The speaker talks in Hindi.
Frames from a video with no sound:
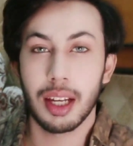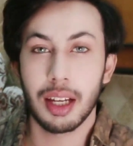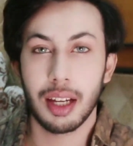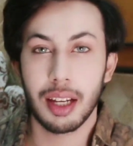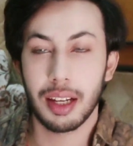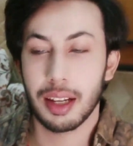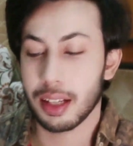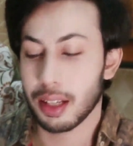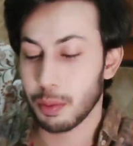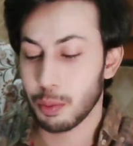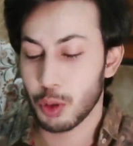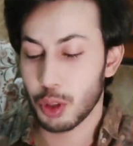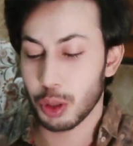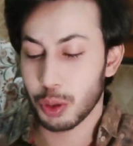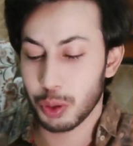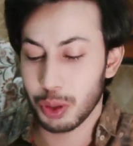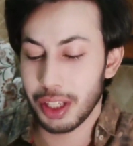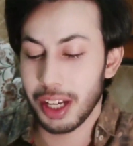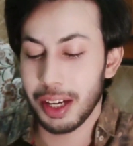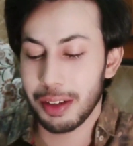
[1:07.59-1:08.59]
हालांकि मुझे
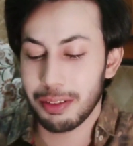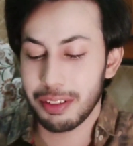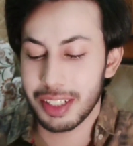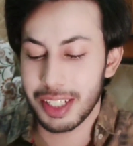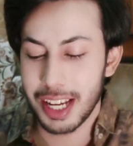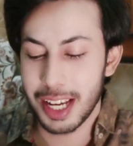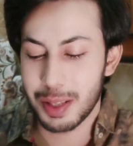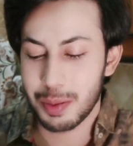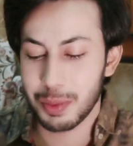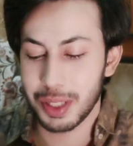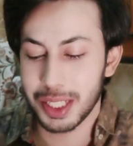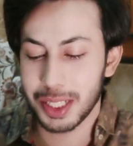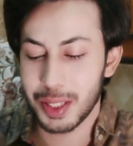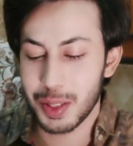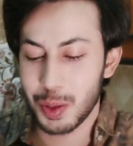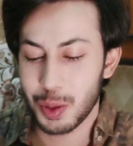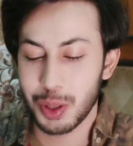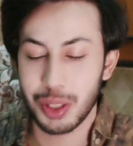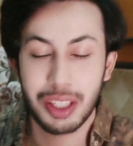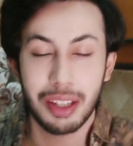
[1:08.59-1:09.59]
खुद एडवर्टाइजमेंट
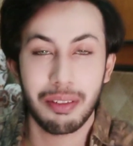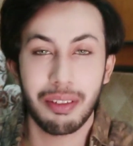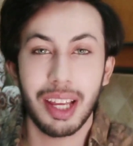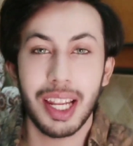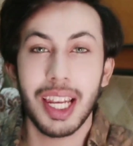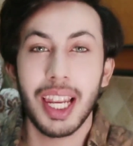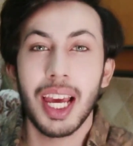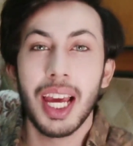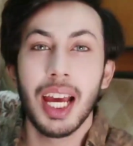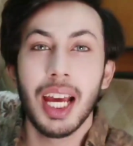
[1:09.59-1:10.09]
की ज़रूरत है वेल